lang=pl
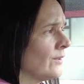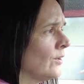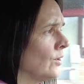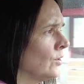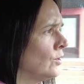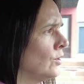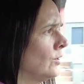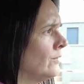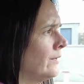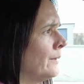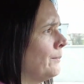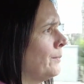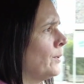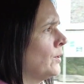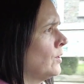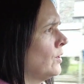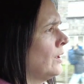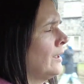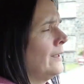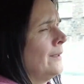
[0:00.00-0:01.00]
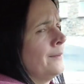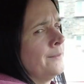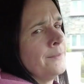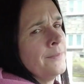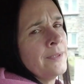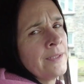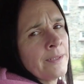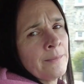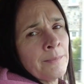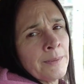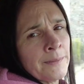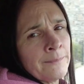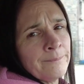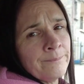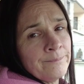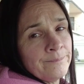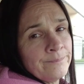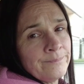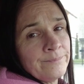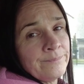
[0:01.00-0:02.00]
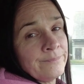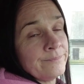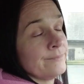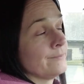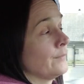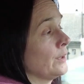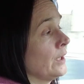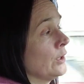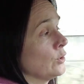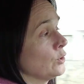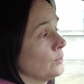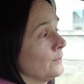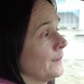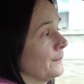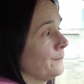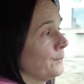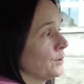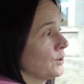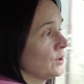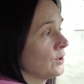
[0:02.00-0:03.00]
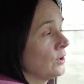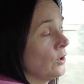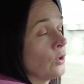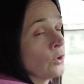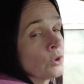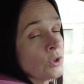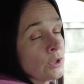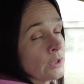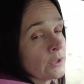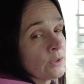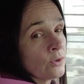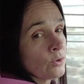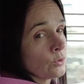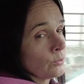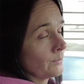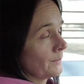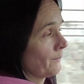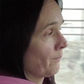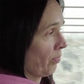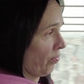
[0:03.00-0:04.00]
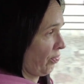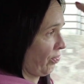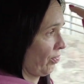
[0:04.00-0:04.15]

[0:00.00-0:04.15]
Od nowa pokochałam ryby. Bo ja już miałam po tych dorszach, to już mam.